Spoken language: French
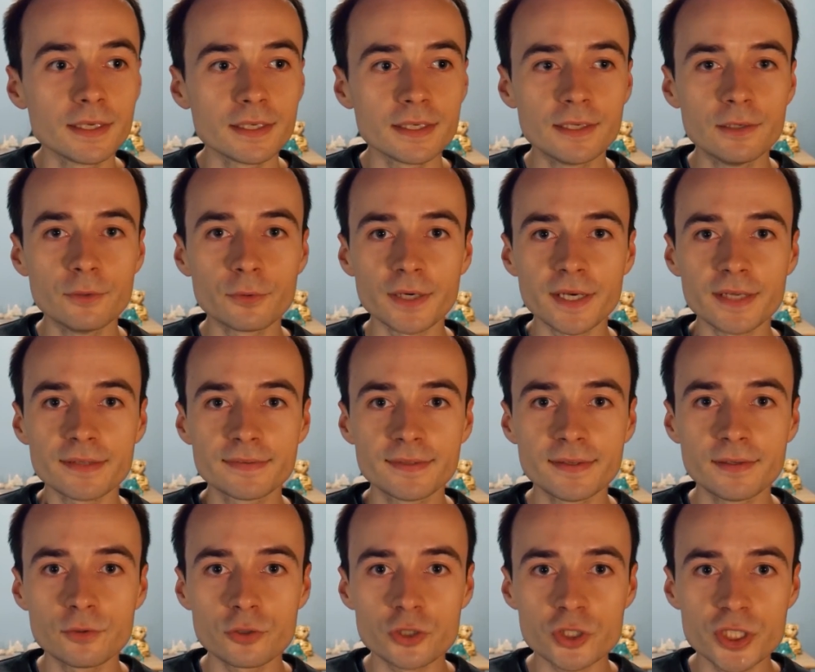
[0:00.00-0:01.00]
il aurait été
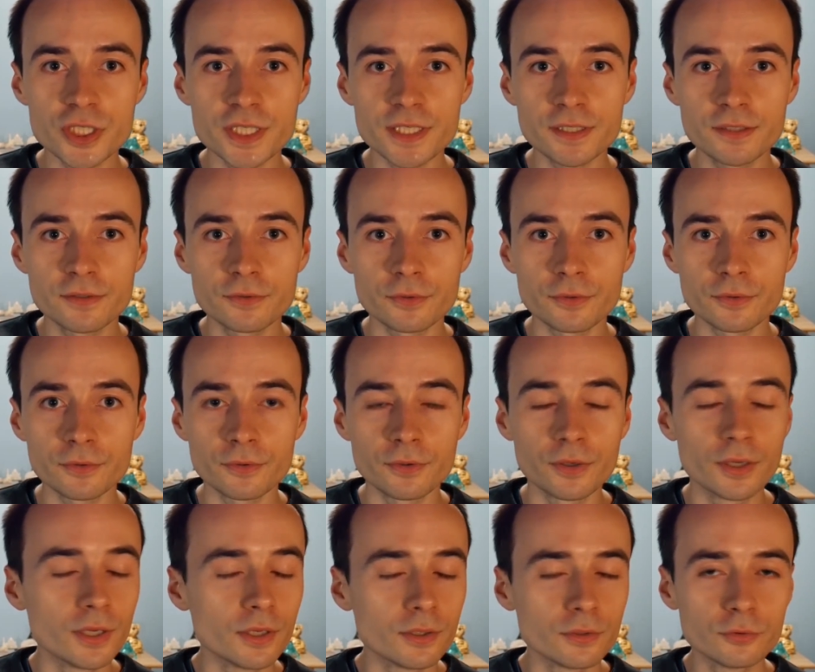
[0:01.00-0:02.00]
logique euh,
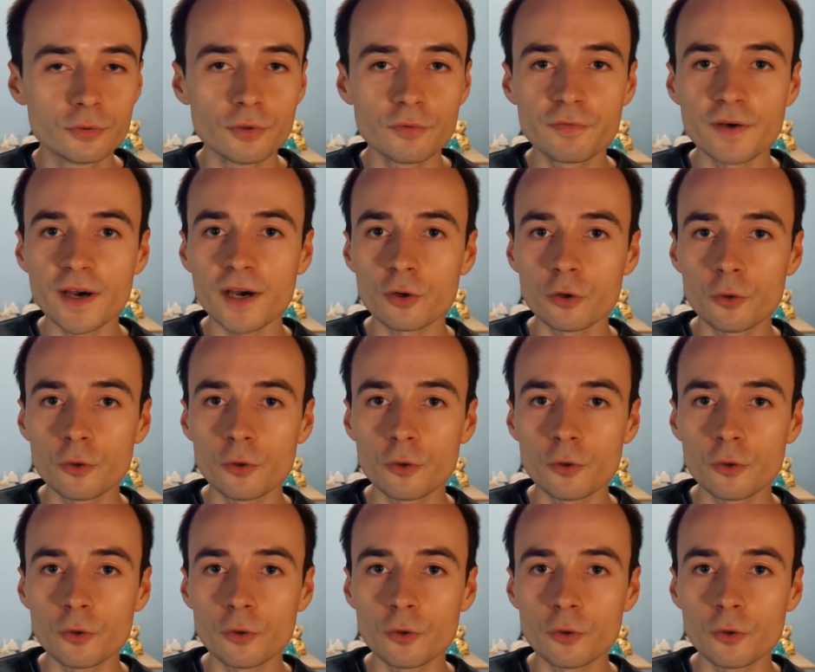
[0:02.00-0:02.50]
de voir